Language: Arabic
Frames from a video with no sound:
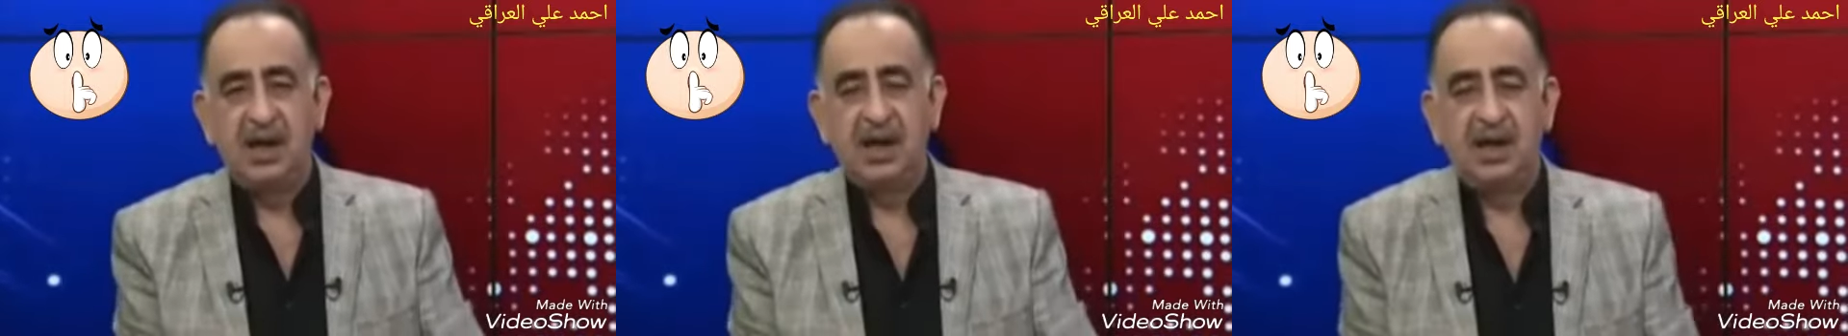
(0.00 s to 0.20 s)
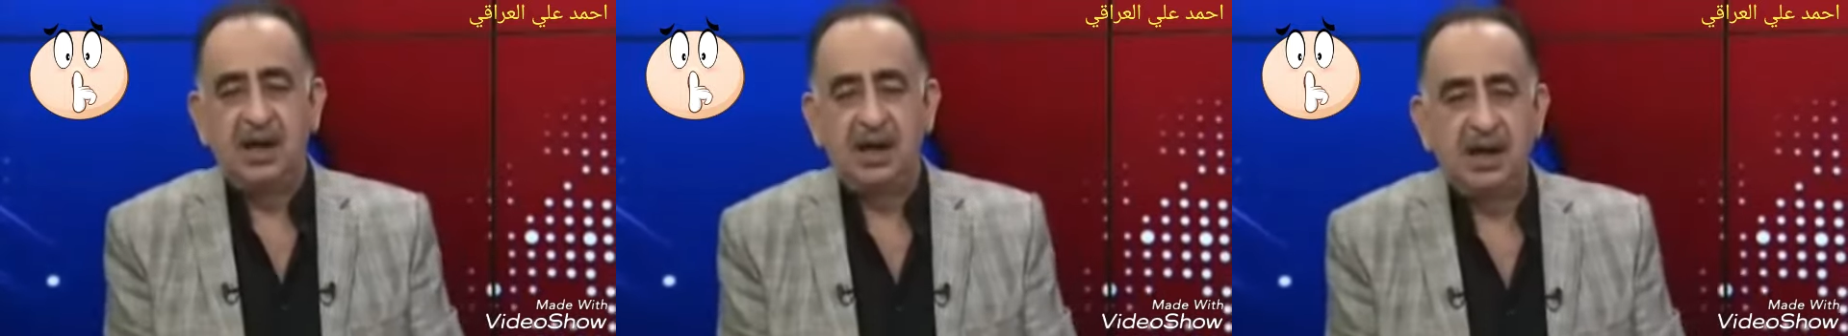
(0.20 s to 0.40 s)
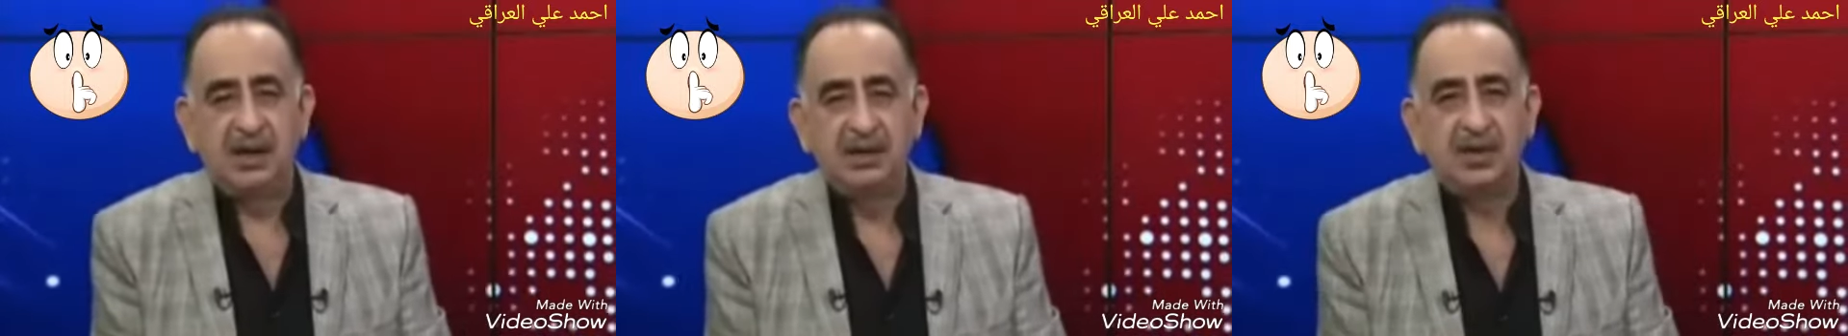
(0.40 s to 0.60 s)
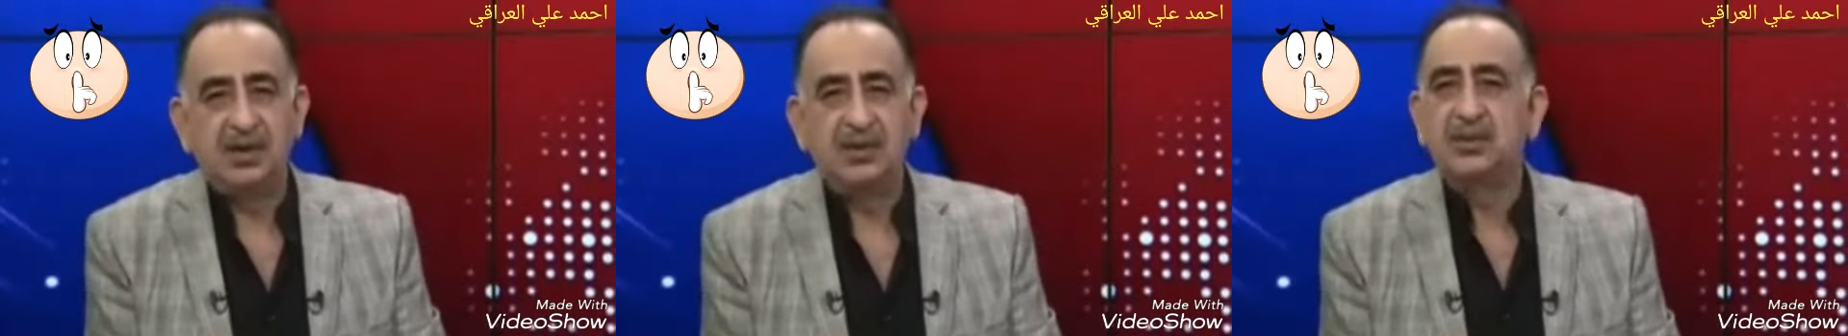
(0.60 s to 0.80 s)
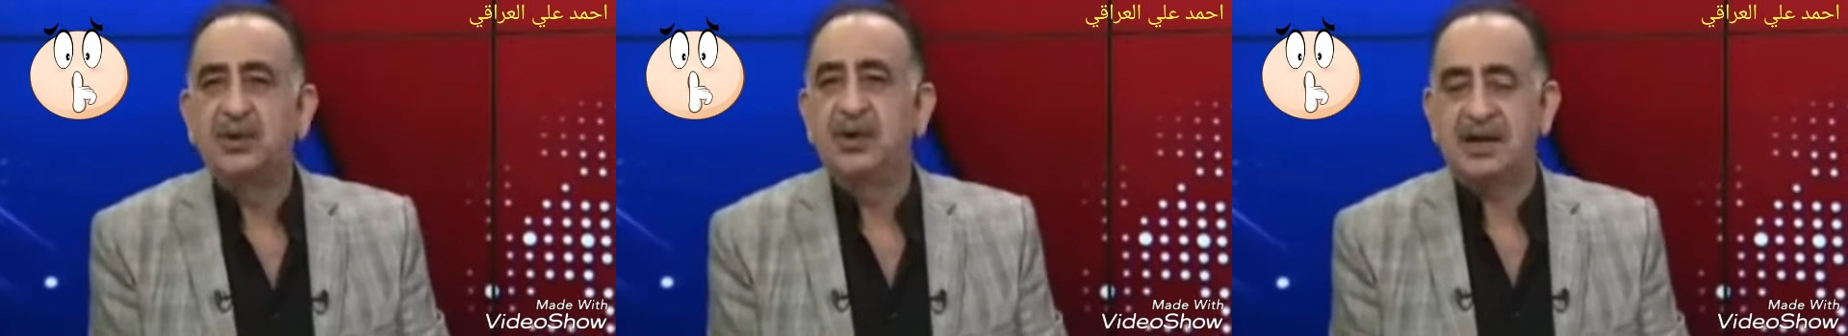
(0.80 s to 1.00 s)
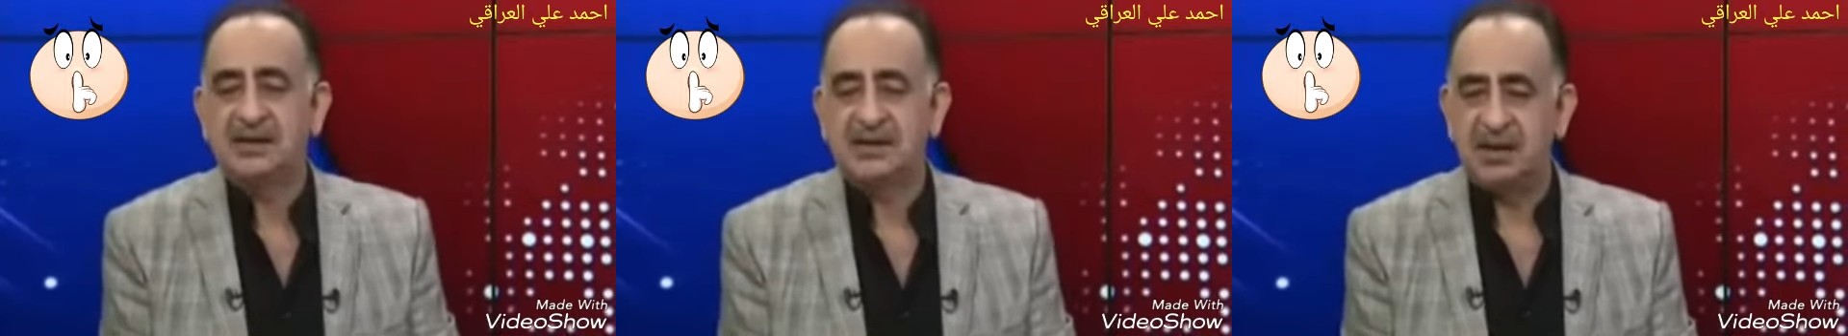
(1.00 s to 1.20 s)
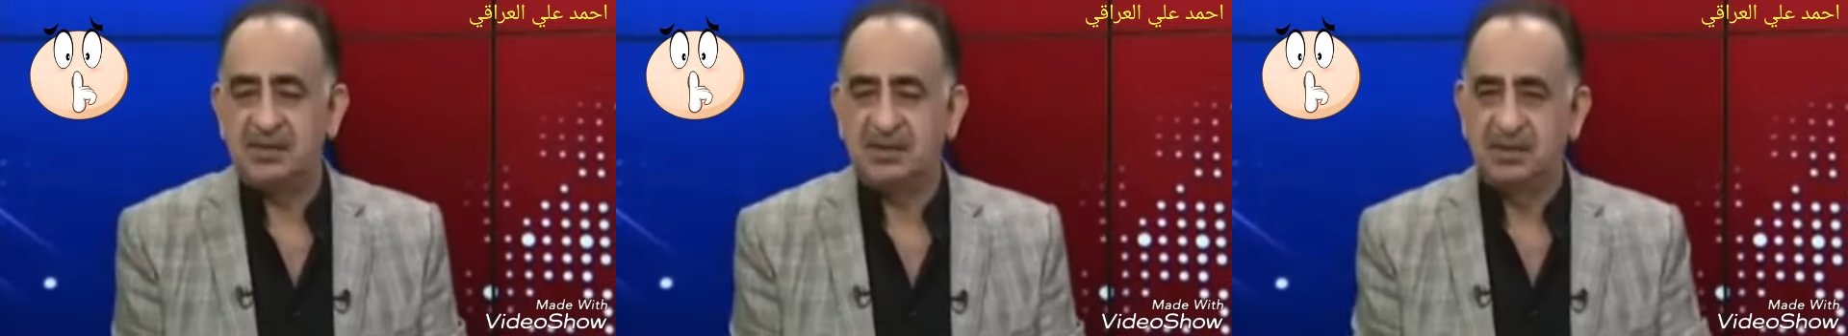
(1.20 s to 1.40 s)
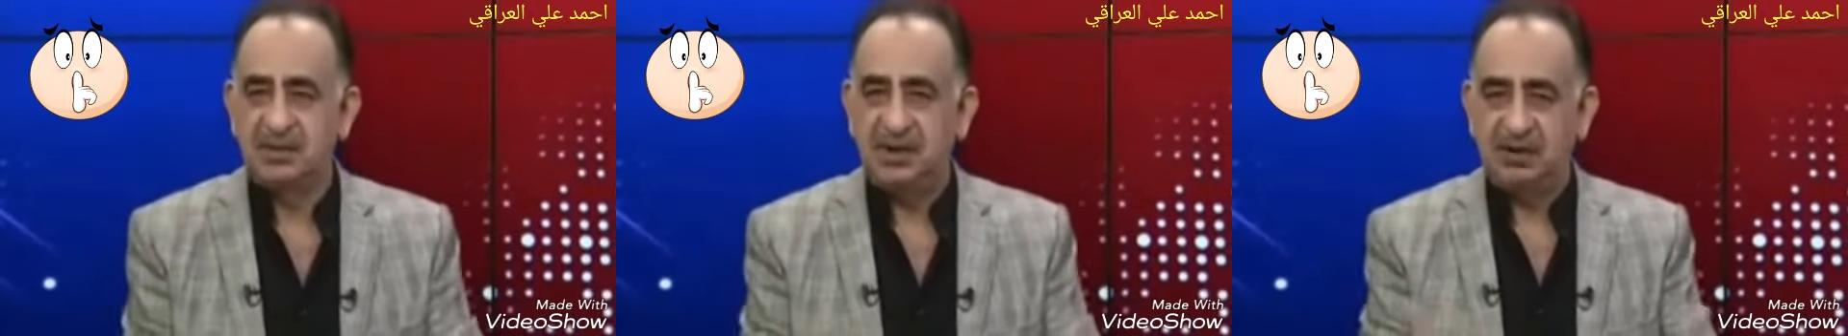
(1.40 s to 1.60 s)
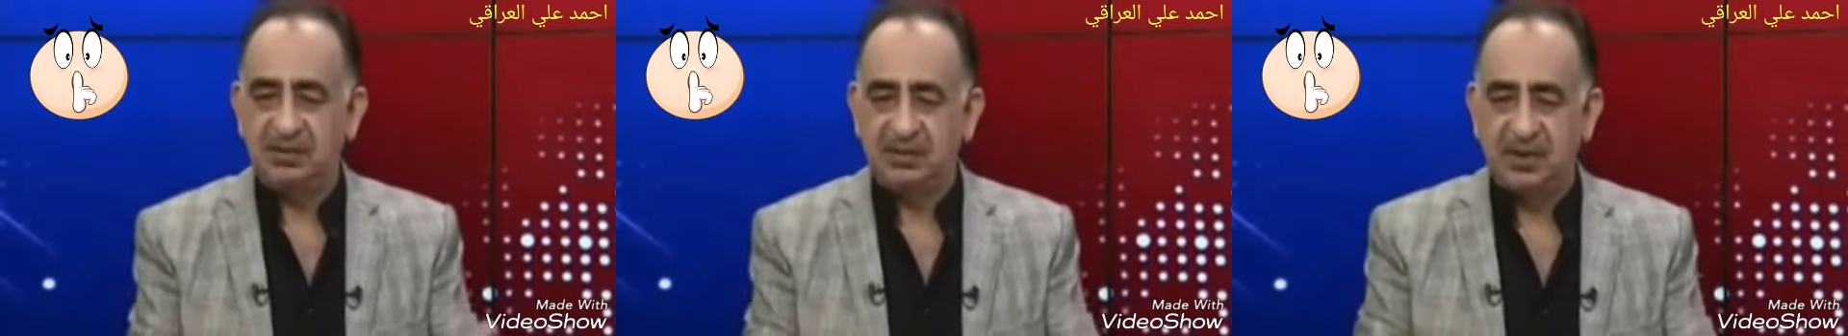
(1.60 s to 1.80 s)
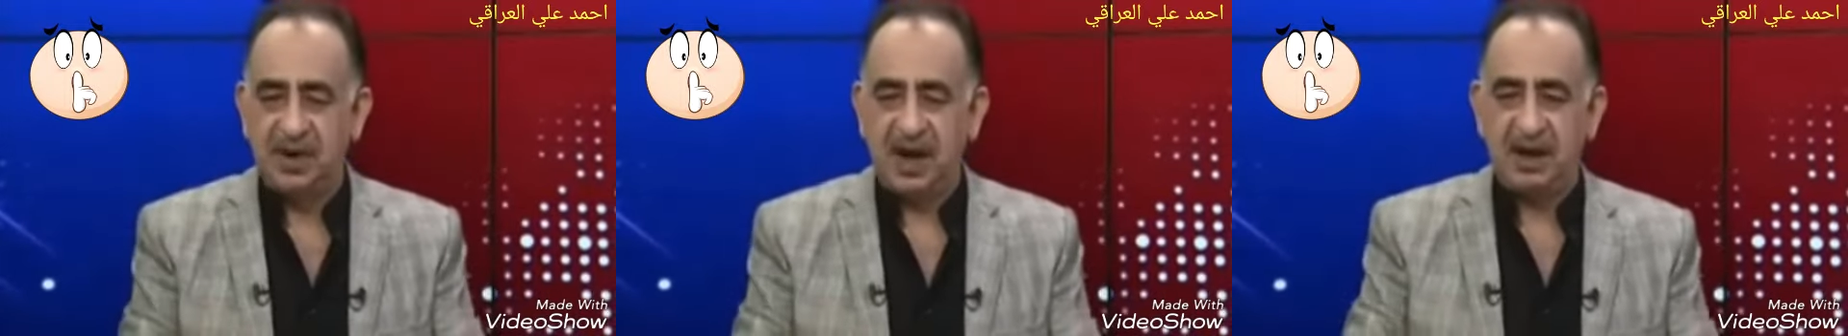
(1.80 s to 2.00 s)
اه تضبطون اعصابكم
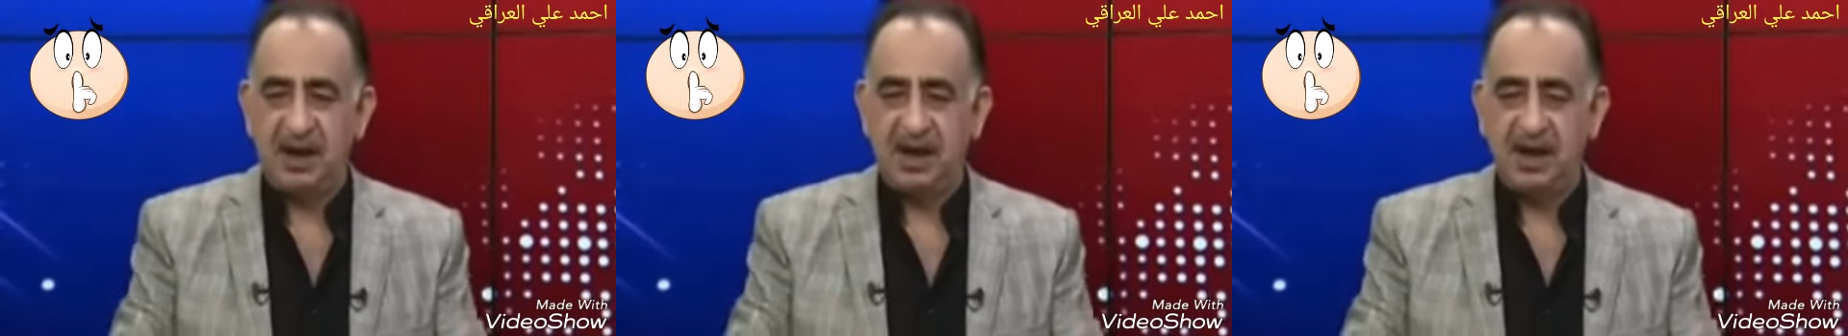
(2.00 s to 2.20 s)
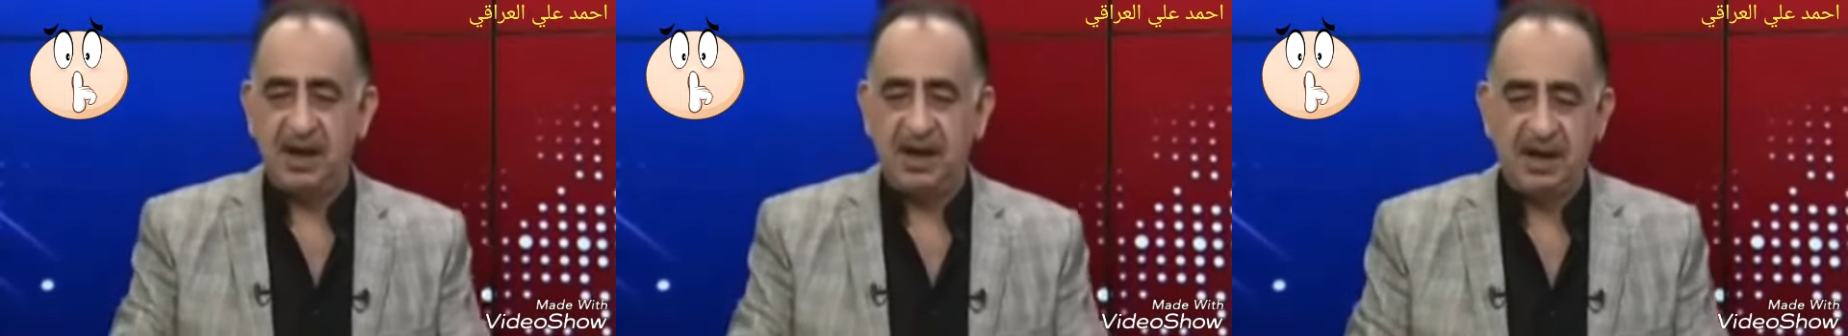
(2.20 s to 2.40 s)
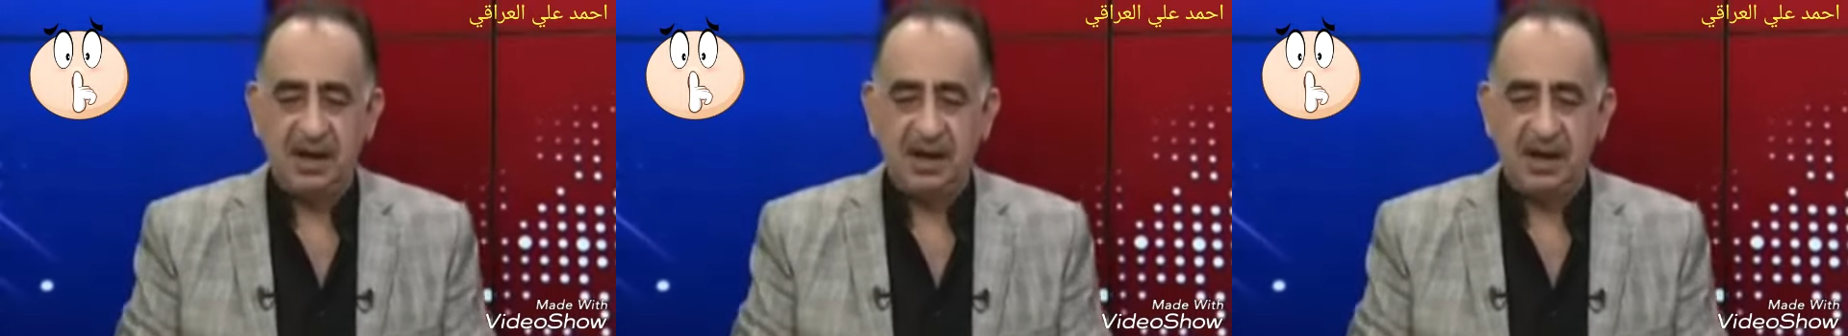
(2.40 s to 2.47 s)
تحفظون اه